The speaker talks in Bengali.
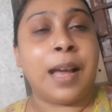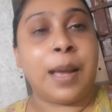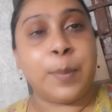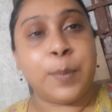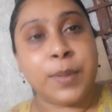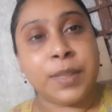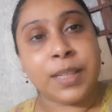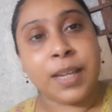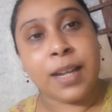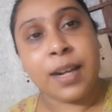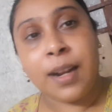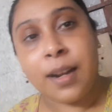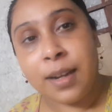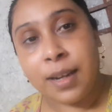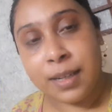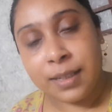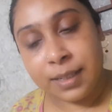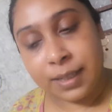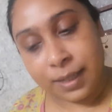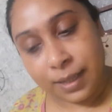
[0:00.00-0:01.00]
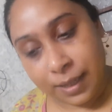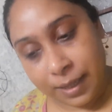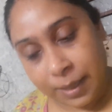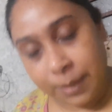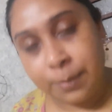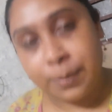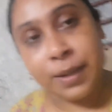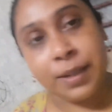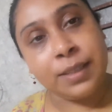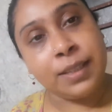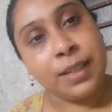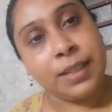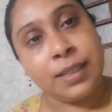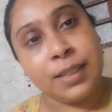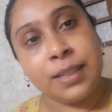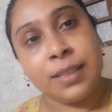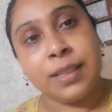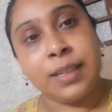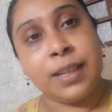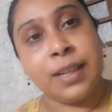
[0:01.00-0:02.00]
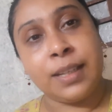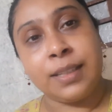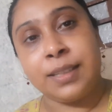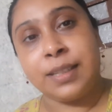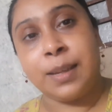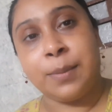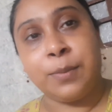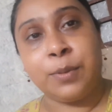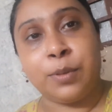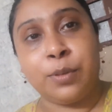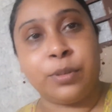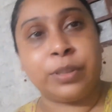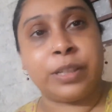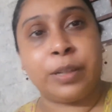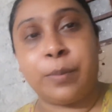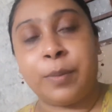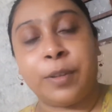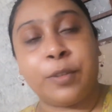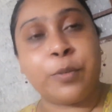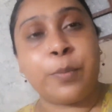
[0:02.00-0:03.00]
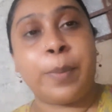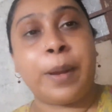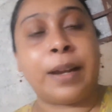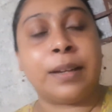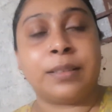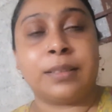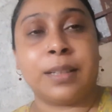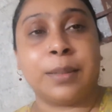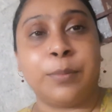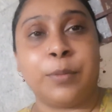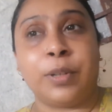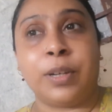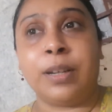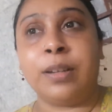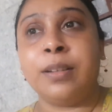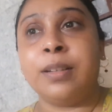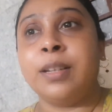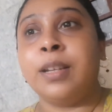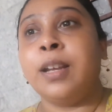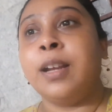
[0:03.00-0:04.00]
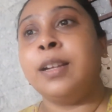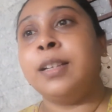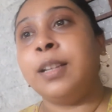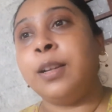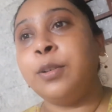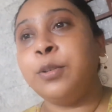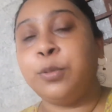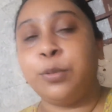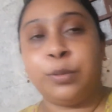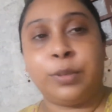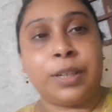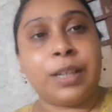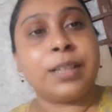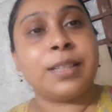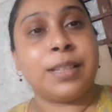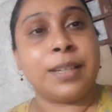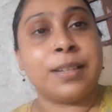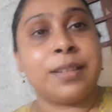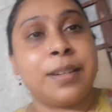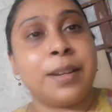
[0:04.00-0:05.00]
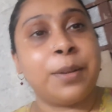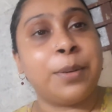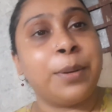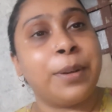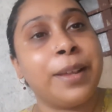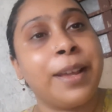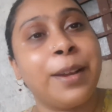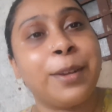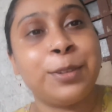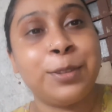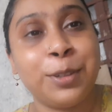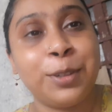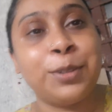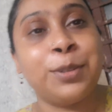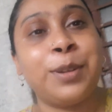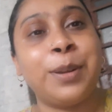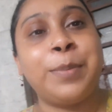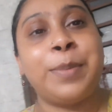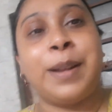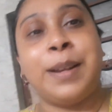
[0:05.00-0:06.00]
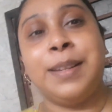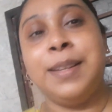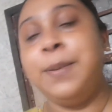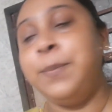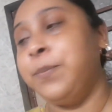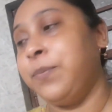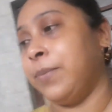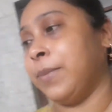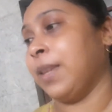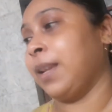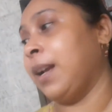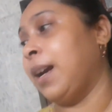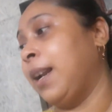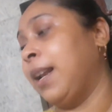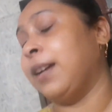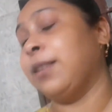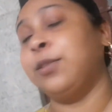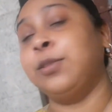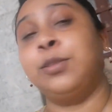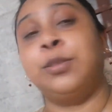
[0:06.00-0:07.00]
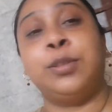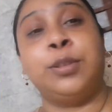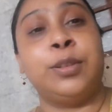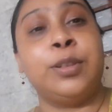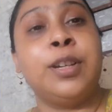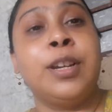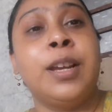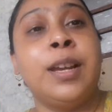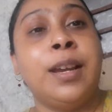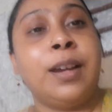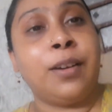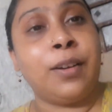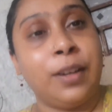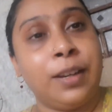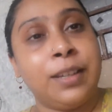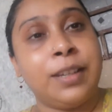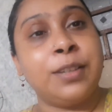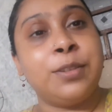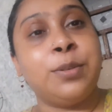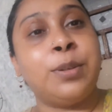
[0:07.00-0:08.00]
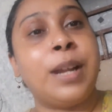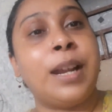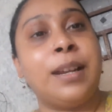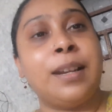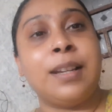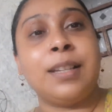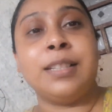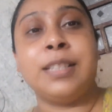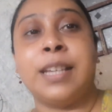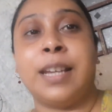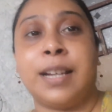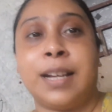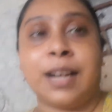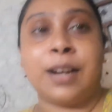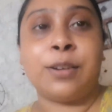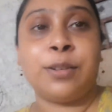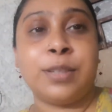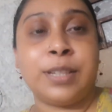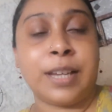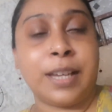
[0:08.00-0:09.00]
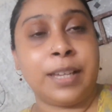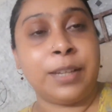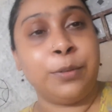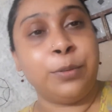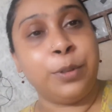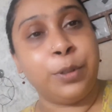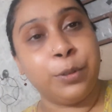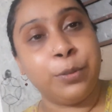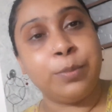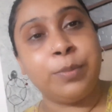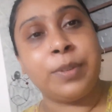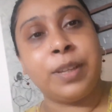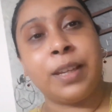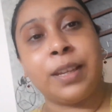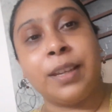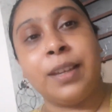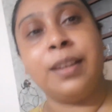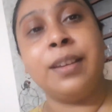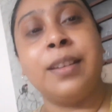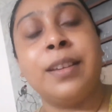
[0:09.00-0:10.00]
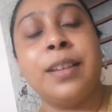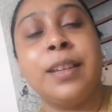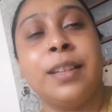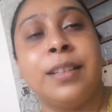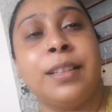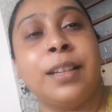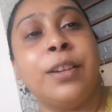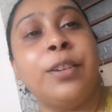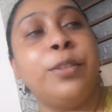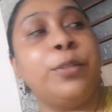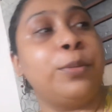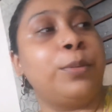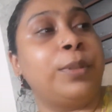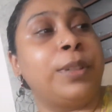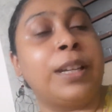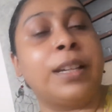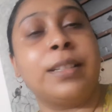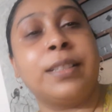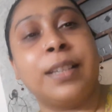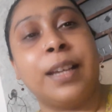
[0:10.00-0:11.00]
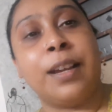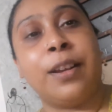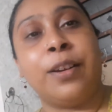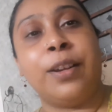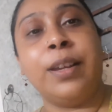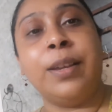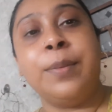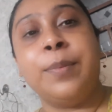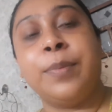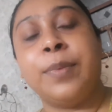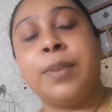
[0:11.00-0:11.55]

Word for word: আমি যা রান্না শেখার এই বাড়িতে এসেই শিখেছি আমি তো সেরকম কিছু পারতামও না তাও টুকটাক চেষ্টা করি এখন যতটা পারি আর এখন তো অনেক কিছু রান্না শেখাও যায় ইউটিউব থেকে তাও টুকটাক যা হয়